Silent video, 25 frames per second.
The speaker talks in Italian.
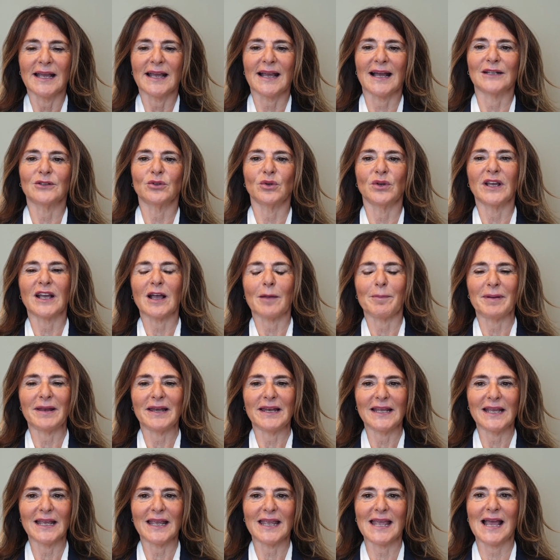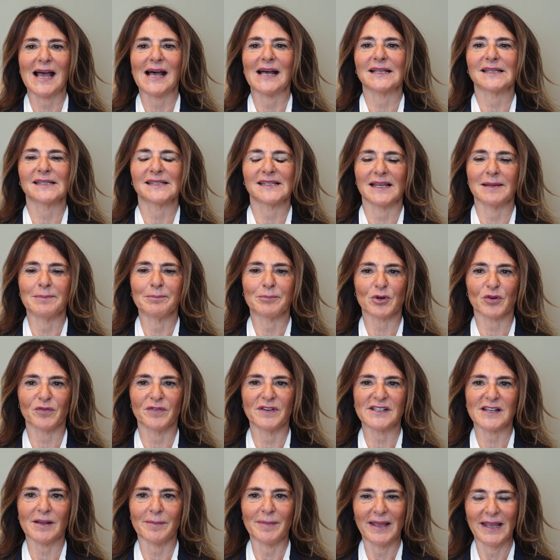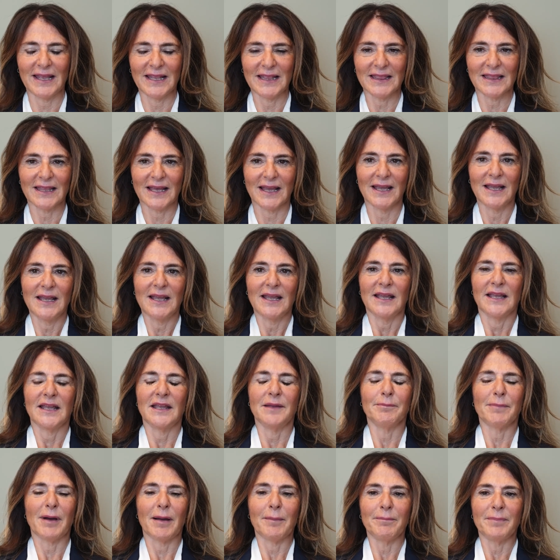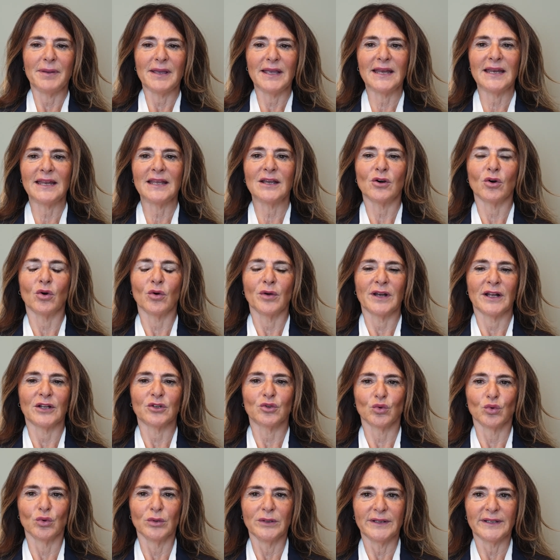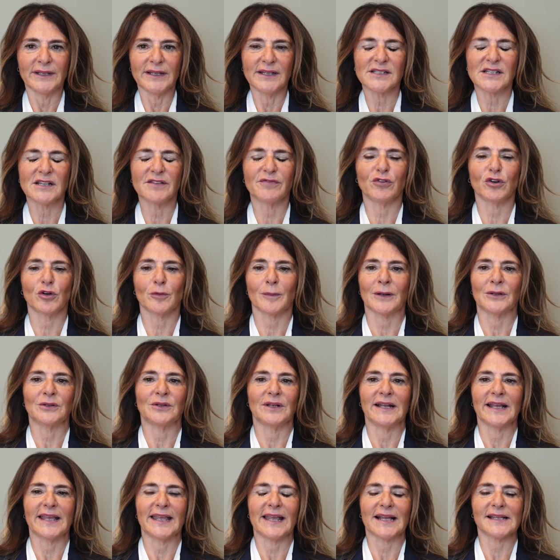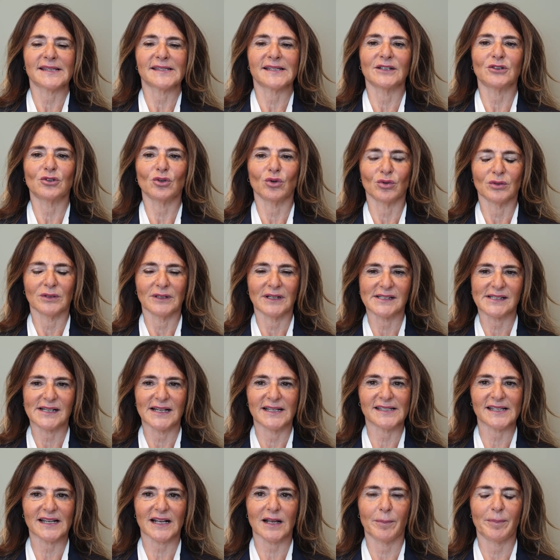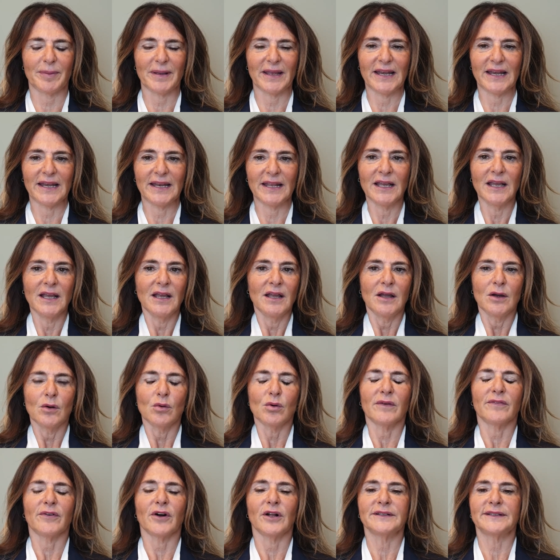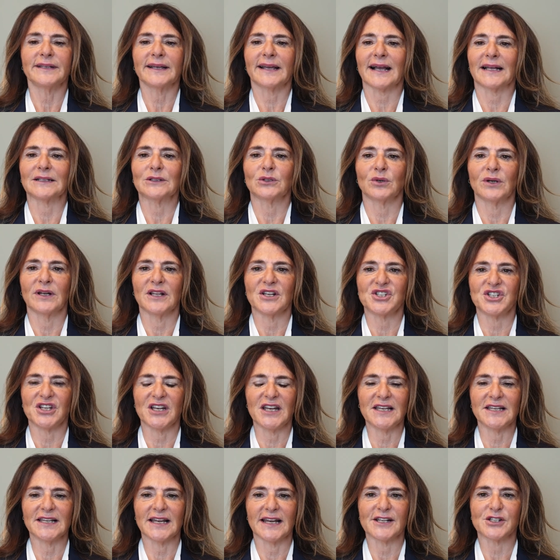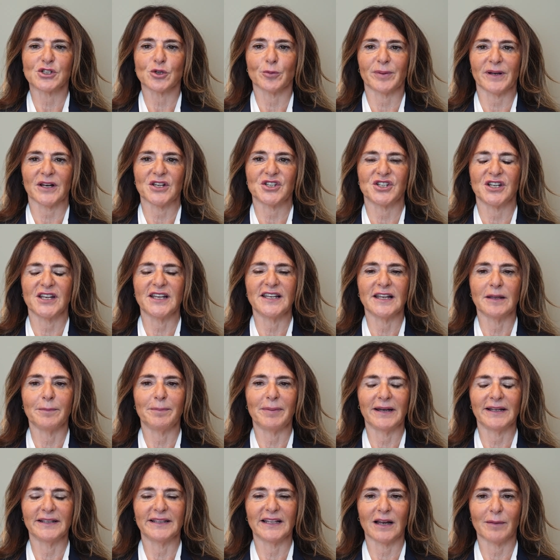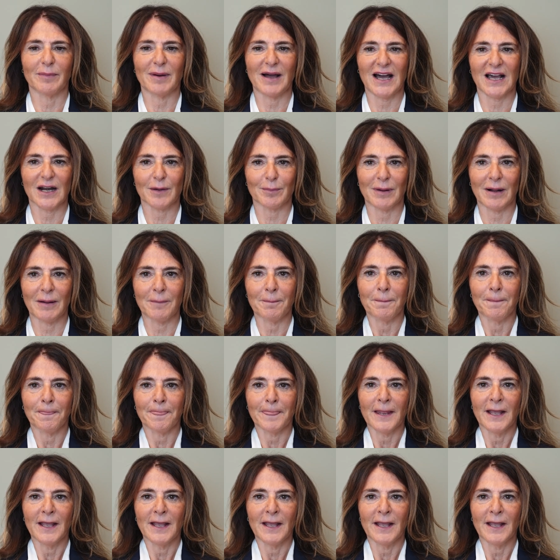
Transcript: cadono i capelli in chiazze improvvisamente, in bambini o in adulti si formano delle chiazze tonde senza capelli o a volte cadono le ciglia, le sopracciglia, i peli della barba